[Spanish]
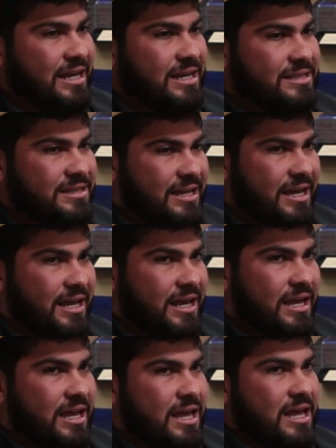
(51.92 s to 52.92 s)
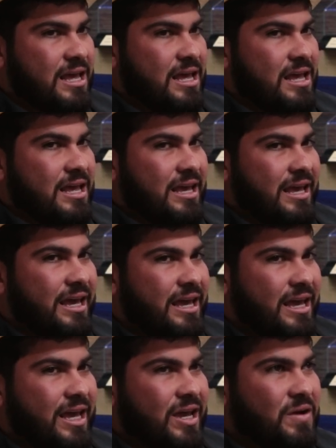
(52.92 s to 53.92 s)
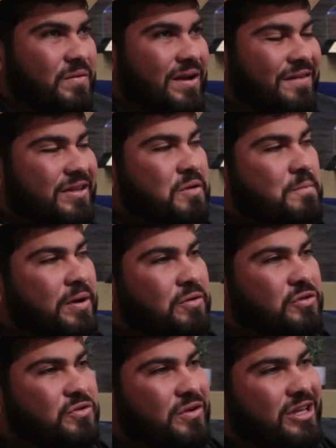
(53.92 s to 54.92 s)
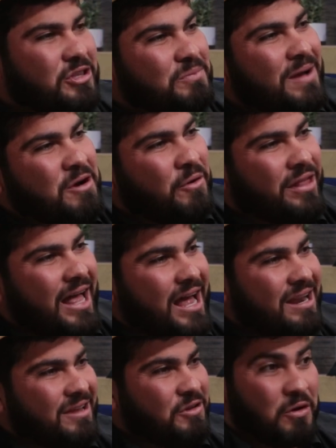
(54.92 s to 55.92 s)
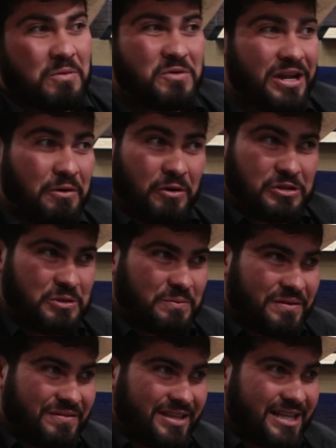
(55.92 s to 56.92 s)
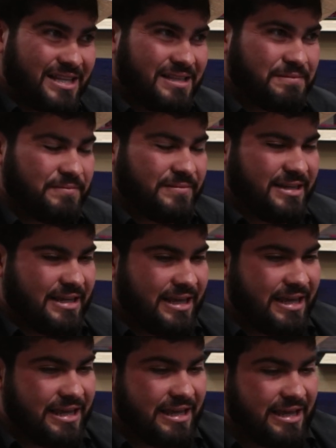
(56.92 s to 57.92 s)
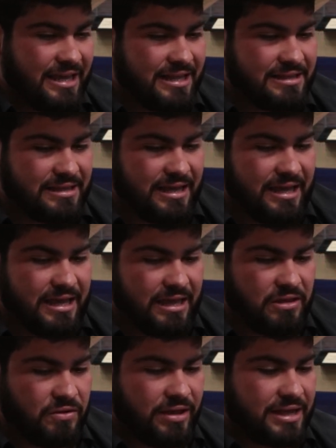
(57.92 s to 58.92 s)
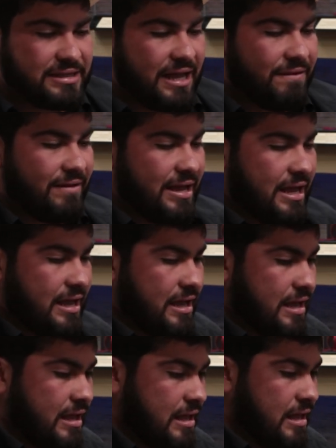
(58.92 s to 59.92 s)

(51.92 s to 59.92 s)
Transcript: Este, y una vez compré unos toritos para engordar. Yo como negocio, pues, ¿me entiendes? Y, y, este, yo ya estaba